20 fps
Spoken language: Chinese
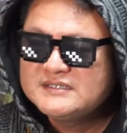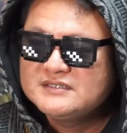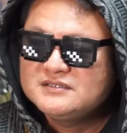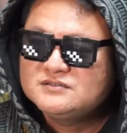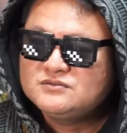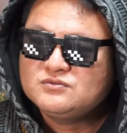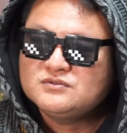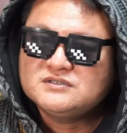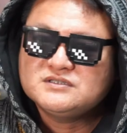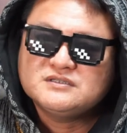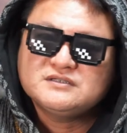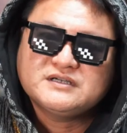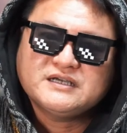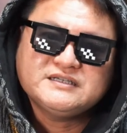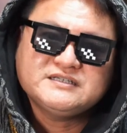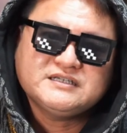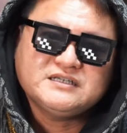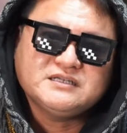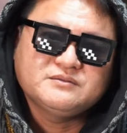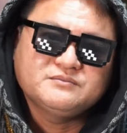做这个
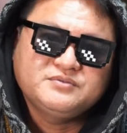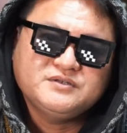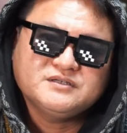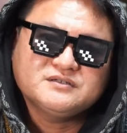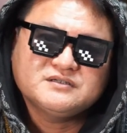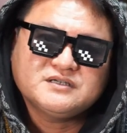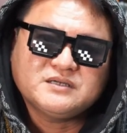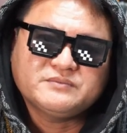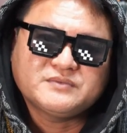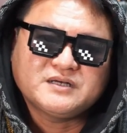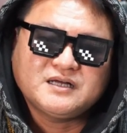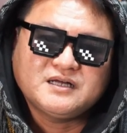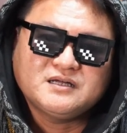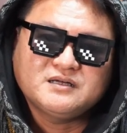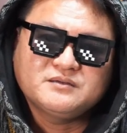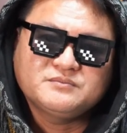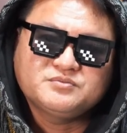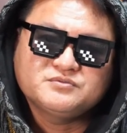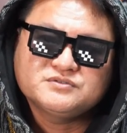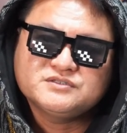开箱影片干
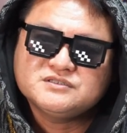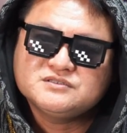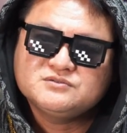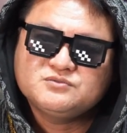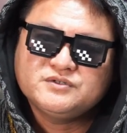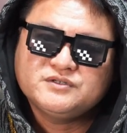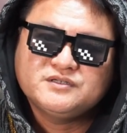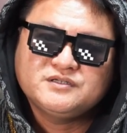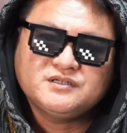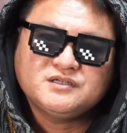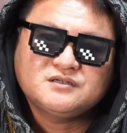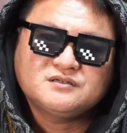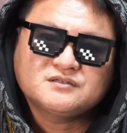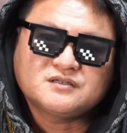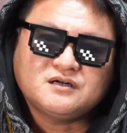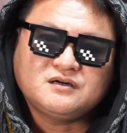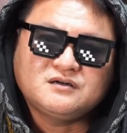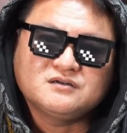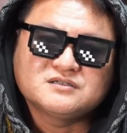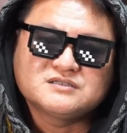嘛？不是为了要
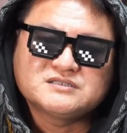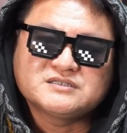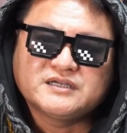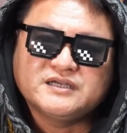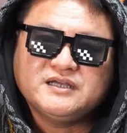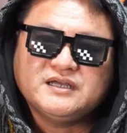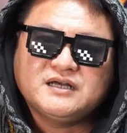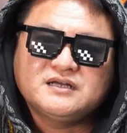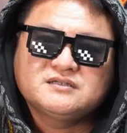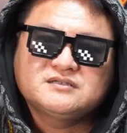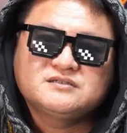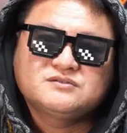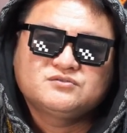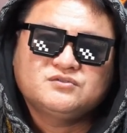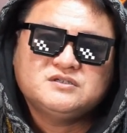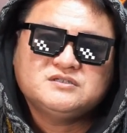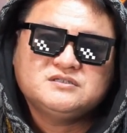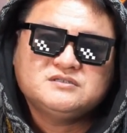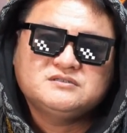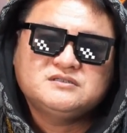讨好谁啊，主
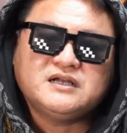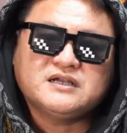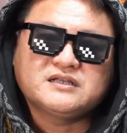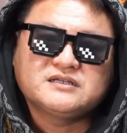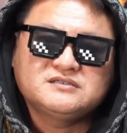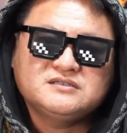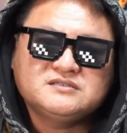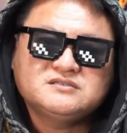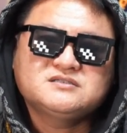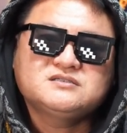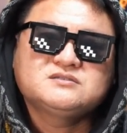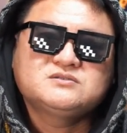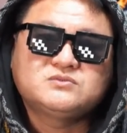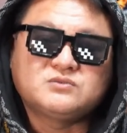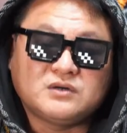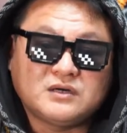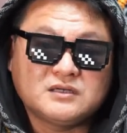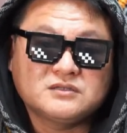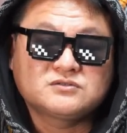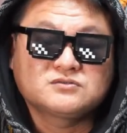要是让你认识
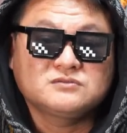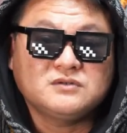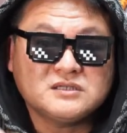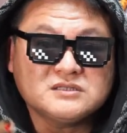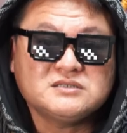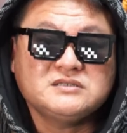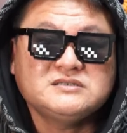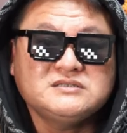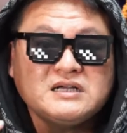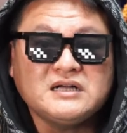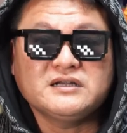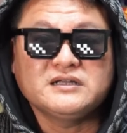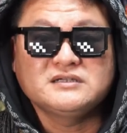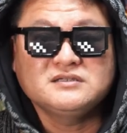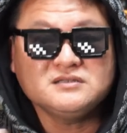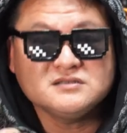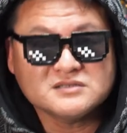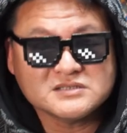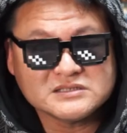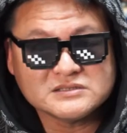我，主要是要让你
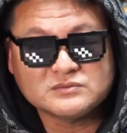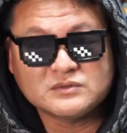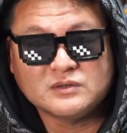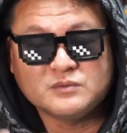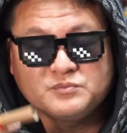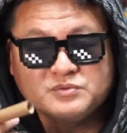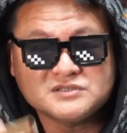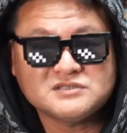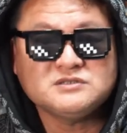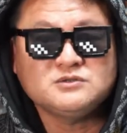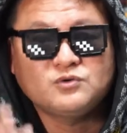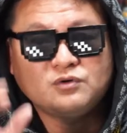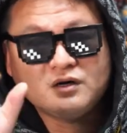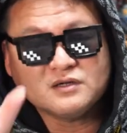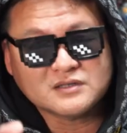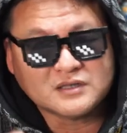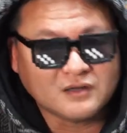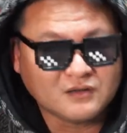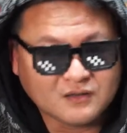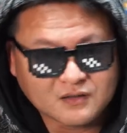认识我，不是我
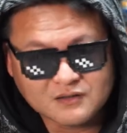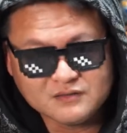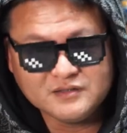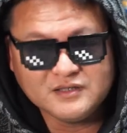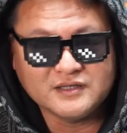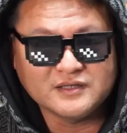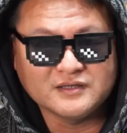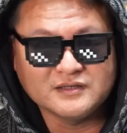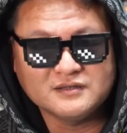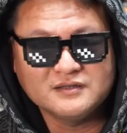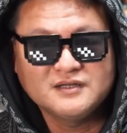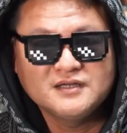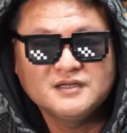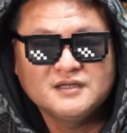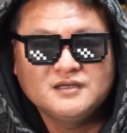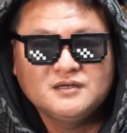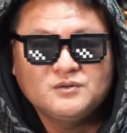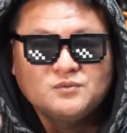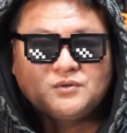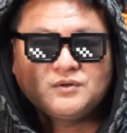要讨好你。
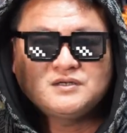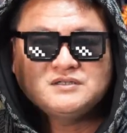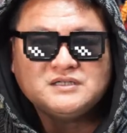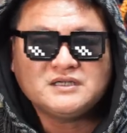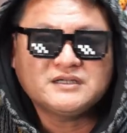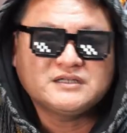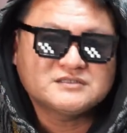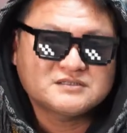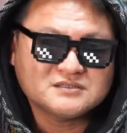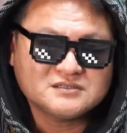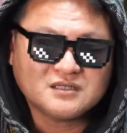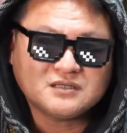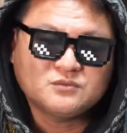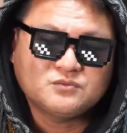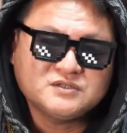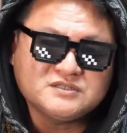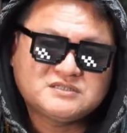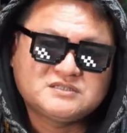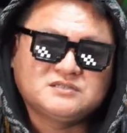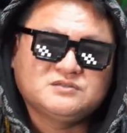我让你知道
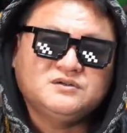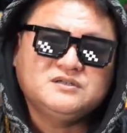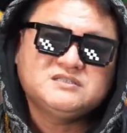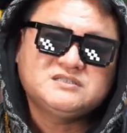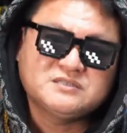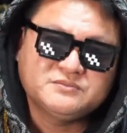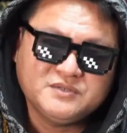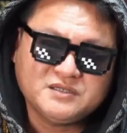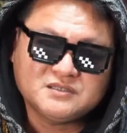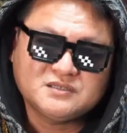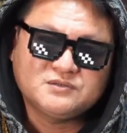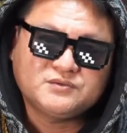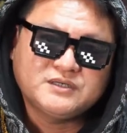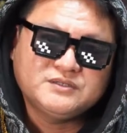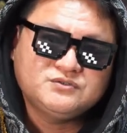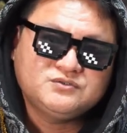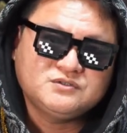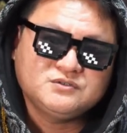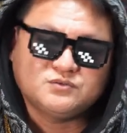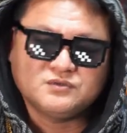我喜欢什么样的
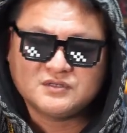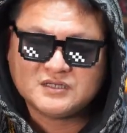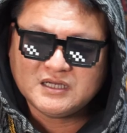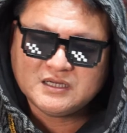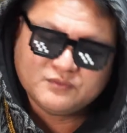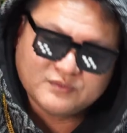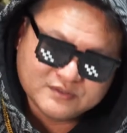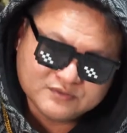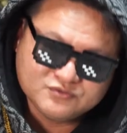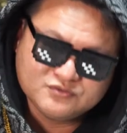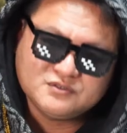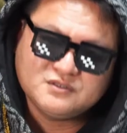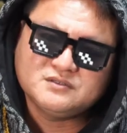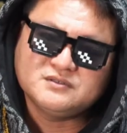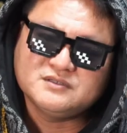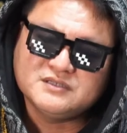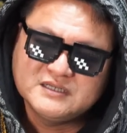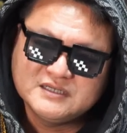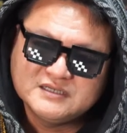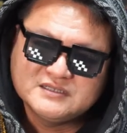玩具，我看玩具
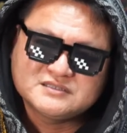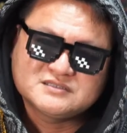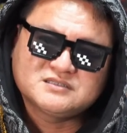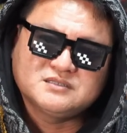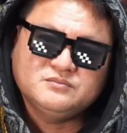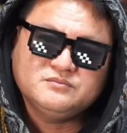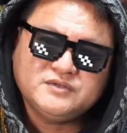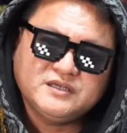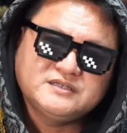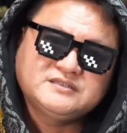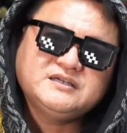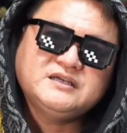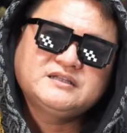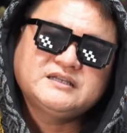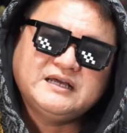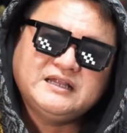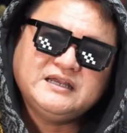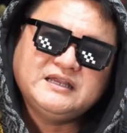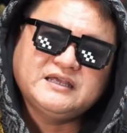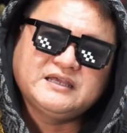的审美在
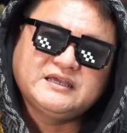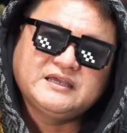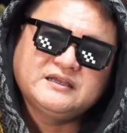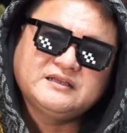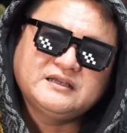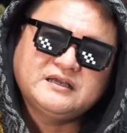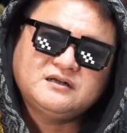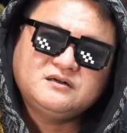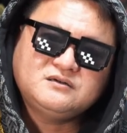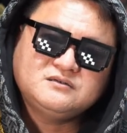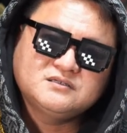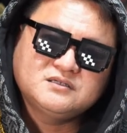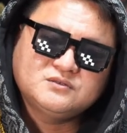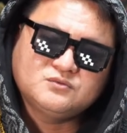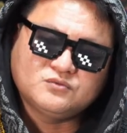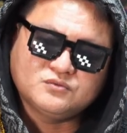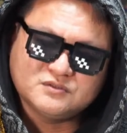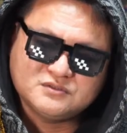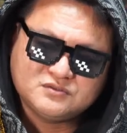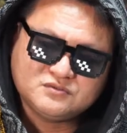哪里。然后呢，
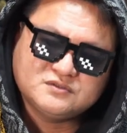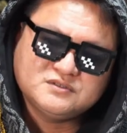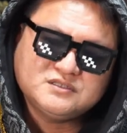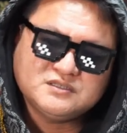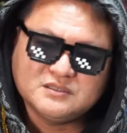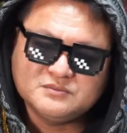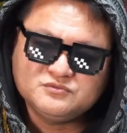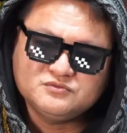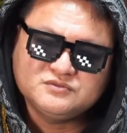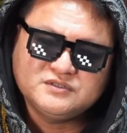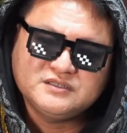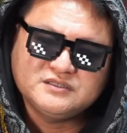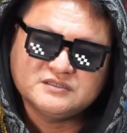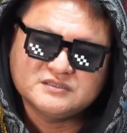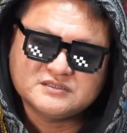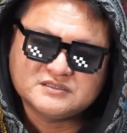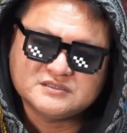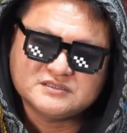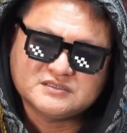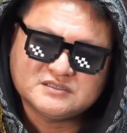我做这个目的呢
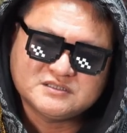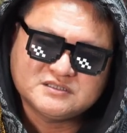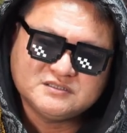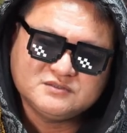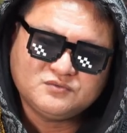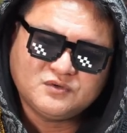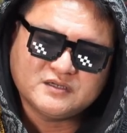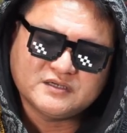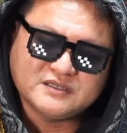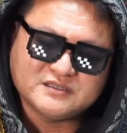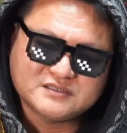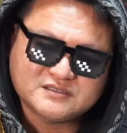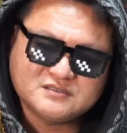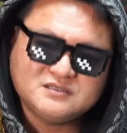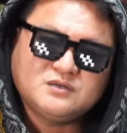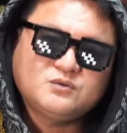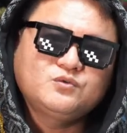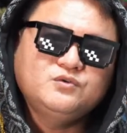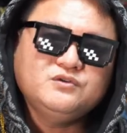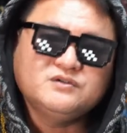是希望你知
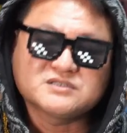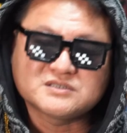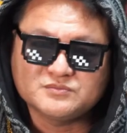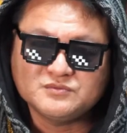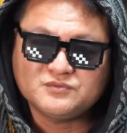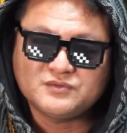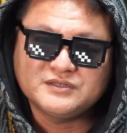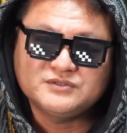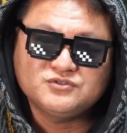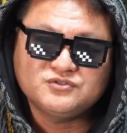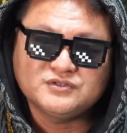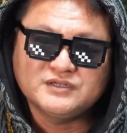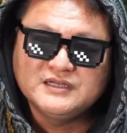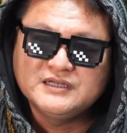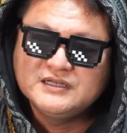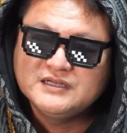道我有什么玩具。